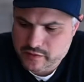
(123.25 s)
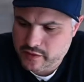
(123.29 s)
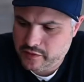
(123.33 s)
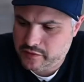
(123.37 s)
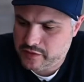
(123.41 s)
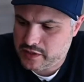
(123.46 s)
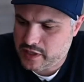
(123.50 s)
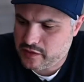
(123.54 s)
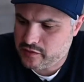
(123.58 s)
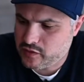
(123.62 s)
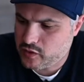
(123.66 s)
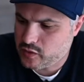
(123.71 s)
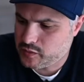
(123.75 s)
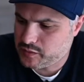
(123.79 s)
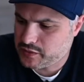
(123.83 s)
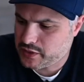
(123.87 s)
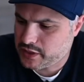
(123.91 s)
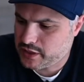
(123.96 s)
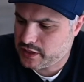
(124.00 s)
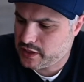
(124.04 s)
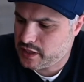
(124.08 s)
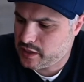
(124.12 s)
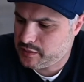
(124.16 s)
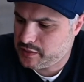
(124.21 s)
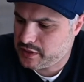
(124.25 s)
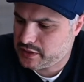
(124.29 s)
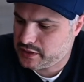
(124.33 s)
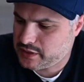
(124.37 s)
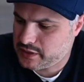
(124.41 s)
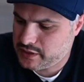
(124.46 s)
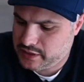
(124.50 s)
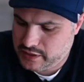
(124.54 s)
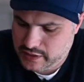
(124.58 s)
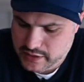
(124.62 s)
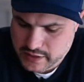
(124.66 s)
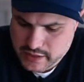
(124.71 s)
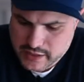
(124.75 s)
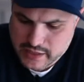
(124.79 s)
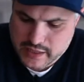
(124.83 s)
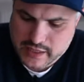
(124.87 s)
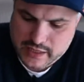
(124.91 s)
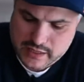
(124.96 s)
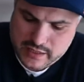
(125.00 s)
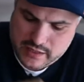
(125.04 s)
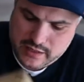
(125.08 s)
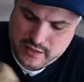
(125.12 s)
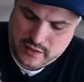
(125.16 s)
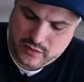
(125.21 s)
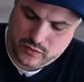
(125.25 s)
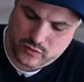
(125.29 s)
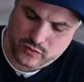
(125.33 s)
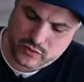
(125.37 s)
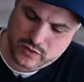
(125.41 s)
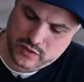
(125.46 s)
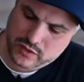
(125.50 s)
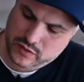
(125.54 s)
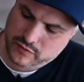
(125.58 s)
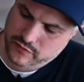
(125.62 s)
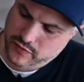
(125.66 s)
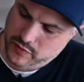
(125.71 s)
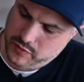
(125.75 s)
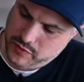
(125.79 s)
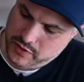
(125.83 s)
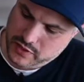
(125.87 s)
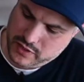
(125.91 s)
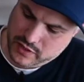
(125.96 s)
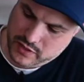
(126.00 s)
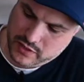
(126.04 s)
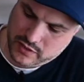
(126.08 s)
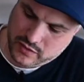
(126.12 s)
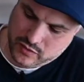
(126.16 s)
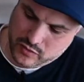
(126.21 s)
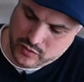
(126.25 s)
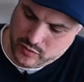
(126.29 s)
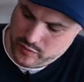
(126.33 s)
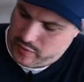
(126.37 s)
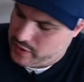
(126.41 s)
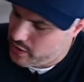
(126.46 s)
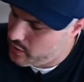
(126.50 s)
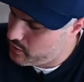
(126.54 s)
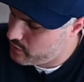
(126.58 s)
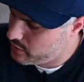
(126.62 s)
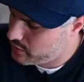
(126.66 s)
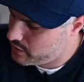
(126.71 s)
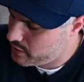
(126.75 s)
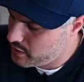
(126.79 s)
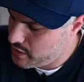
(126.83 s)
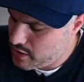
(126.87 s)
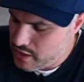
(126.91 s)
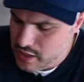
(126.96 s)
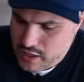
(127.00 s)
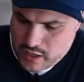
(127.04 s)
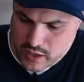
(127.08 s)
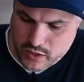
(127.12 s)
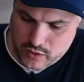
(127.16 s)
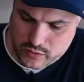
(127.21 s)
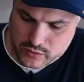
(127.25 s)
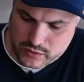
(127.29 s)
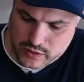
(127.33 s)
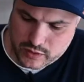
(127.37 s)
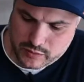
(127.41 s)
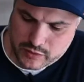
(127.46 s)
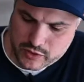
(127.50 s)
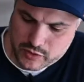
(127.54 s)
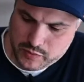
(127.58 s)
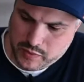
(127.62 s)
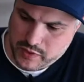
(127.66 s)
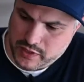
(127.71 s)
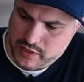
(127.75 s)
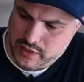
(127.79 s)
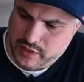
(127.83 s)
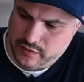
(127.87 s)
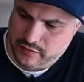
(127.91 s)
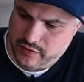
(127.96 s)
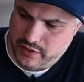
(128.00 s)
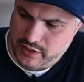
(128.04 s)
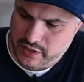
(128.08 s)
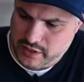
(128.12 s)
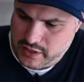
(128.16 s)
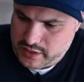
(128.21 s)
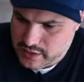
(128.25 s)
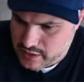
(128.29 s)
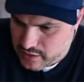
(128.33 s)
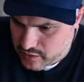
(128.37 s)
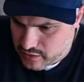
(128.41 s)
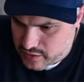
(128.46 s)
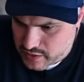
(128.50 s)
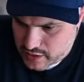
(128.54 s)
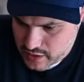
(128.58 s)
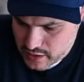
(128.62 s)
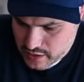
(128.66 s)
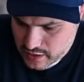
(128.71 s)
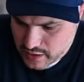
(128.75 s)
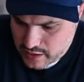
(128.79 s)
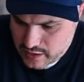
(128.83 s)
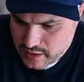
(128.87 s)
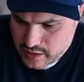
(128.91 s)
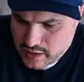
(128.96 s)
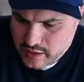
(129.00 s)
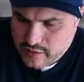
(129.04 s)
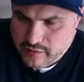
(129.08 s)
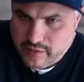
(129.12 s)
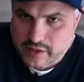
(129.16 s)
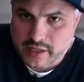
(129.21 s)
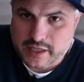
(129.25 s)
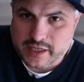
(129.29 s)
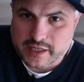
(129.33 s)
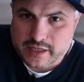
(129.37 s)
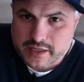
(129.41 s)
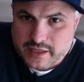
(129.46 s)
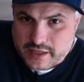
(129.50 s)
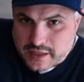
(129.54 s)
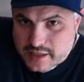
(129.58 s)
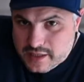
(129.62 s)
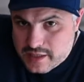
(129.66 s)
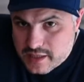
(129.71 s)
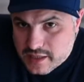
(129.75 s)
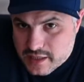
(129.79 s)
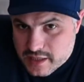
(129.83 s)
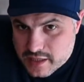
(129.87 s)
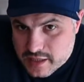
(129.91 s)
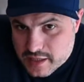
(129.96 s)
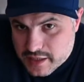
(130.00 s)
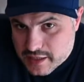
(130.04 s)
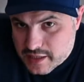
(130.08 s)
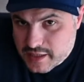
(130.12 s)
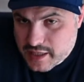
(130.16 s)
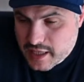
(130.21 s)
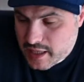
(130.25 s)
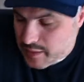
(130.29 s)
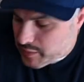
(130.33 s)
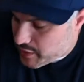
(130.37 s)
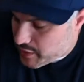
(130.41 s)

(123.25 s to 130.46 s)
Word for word: werden wir es einfach umdrehen. Aber die Kisten so sind für mich nicht zu gebrauchen. Und dementsprechend nehmen wir die jetzt auseinander, weil innen drin sind die nicht gelb